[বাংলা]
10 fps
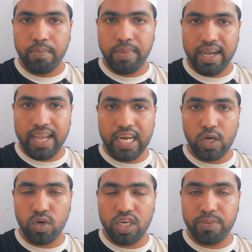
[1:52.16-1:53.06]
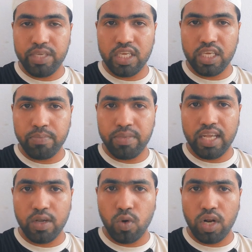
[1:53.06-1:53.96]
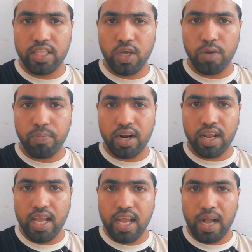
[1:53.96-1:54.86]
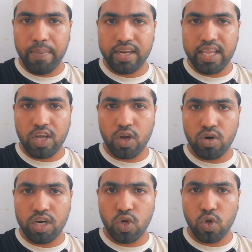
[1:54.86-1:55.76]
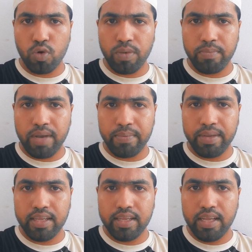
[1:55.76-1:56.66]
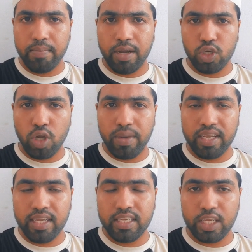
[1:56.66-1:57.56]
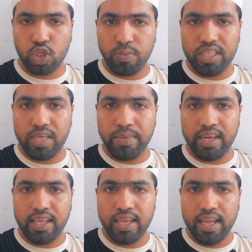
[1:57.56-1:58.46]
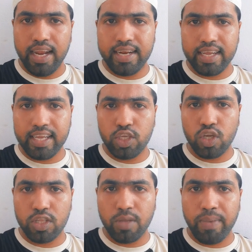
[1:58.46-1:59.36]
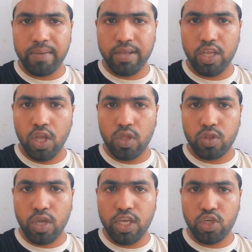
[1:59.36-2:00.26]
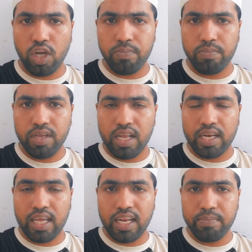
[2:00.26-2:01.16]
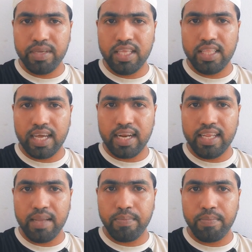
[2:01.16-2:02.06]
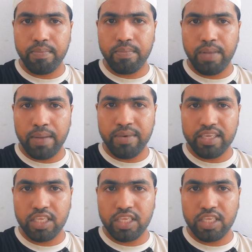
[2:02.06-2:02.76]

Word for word: বা এই ট্যুরিস্ট ভিজি ভিজা খোলা দেওয়ার পর আবার কি করোনার সংক্রমণ বাড়বে বা সবাই কি স্বাস্থ্যবিধি মেনে এটাকে চলতে পারবে তো এই সব নানান বিধি তারা নিয়ে ভাবনা